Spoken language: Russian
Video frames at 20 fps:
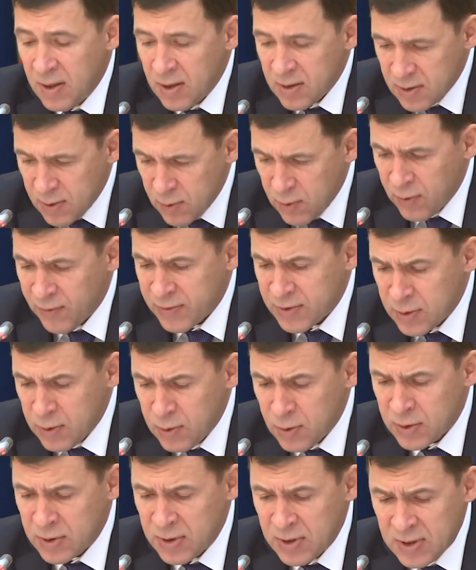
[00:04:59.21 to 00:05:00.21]

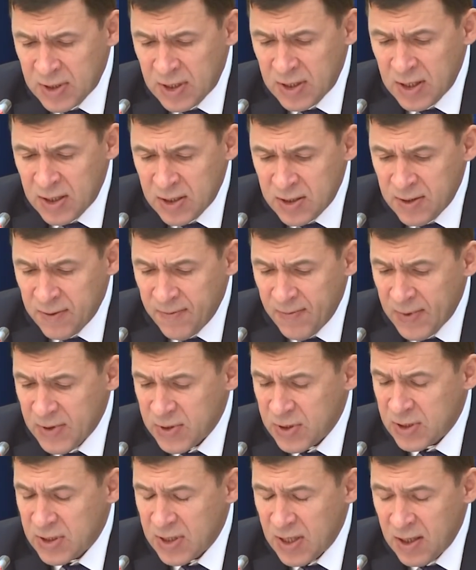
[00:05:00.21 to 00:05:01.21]
сложные задачи в
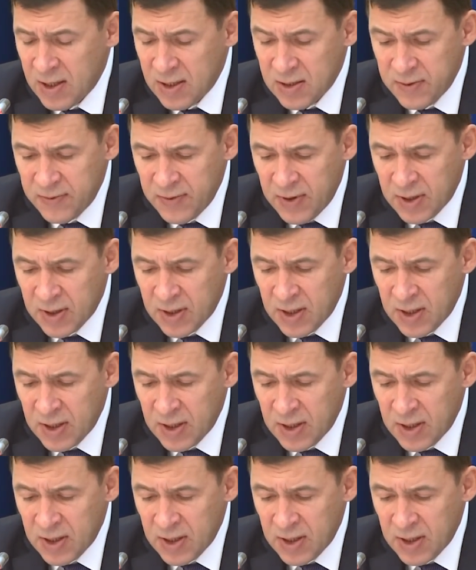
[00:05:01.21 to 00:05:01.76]
социальной сфере,